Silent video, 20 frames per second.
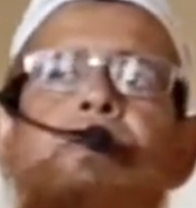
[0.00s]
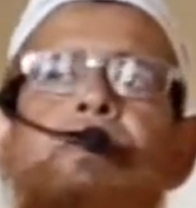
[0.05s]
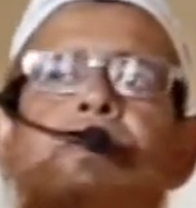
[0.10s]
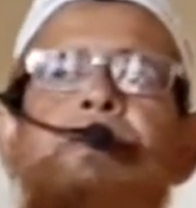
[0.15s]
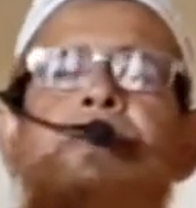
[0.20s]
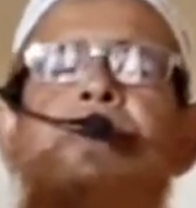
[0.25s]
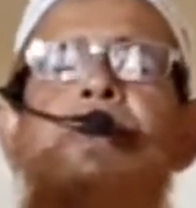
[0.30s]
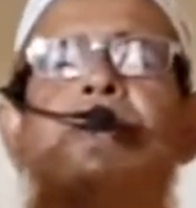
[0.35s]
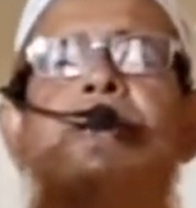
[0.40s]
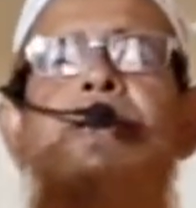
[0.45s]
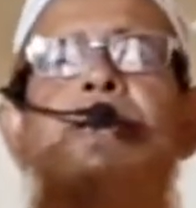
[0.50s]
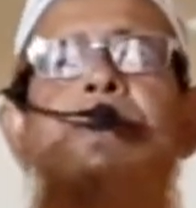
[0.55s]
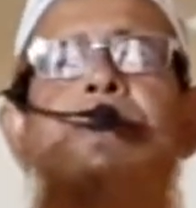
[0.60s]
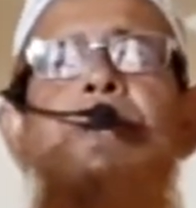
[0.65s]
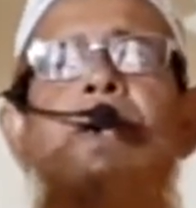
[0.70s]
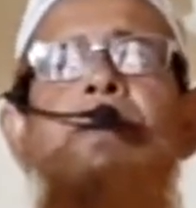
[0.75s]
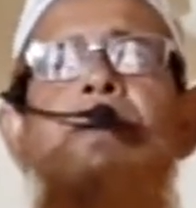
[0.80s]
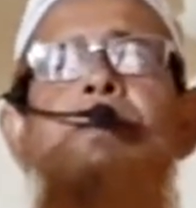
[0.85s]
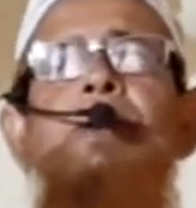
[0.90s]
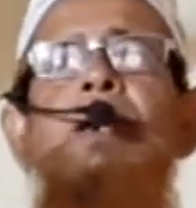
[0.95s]
ফি
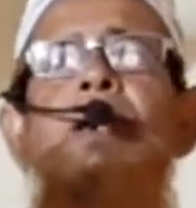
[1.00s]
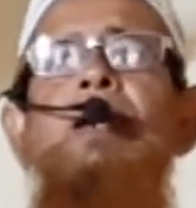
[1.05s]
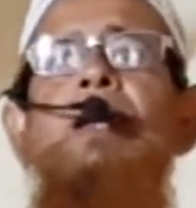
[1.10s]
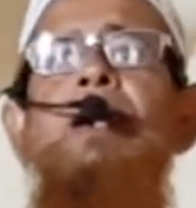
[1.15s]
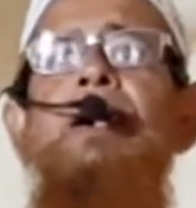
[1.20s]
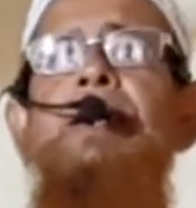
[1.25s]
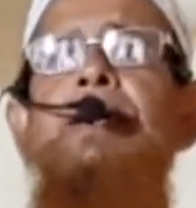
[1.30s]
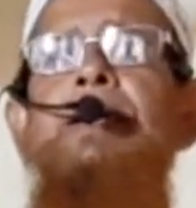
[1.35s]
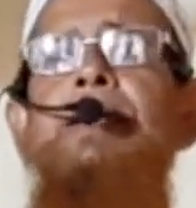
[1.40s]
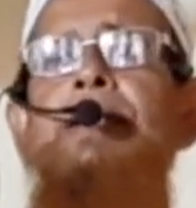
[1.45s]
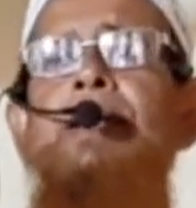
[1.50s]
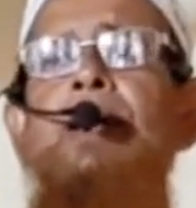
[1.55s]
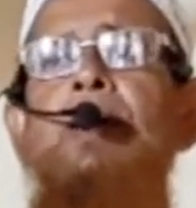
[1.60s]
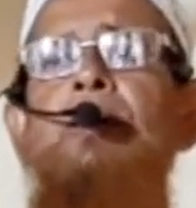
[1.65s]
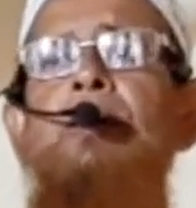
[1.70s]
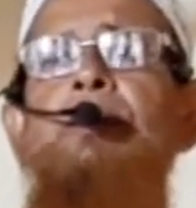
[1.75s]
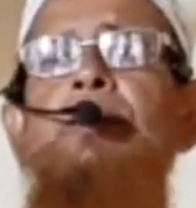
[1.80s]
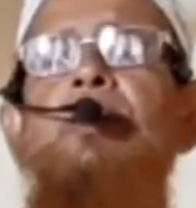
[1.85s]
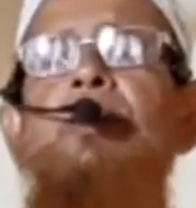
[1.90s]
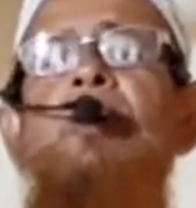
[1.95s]
কিতাব
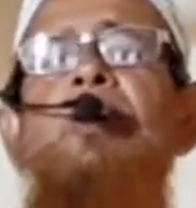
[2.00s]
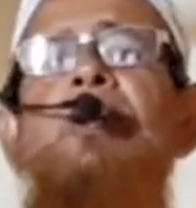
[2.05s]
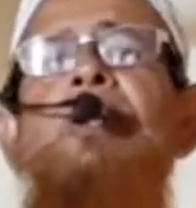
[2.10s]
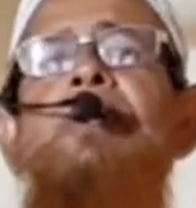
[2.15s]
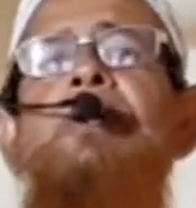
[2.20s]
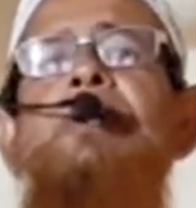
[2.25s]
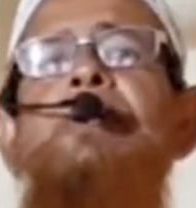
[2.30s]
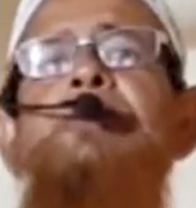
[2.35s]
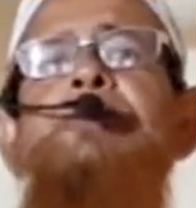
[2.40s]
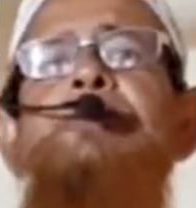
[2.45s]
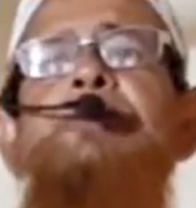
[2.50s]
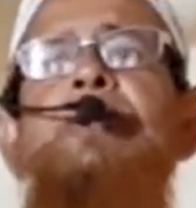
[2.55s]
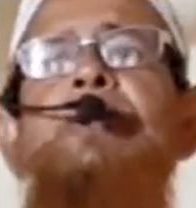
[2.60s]
ইয়াউমে খালাকাস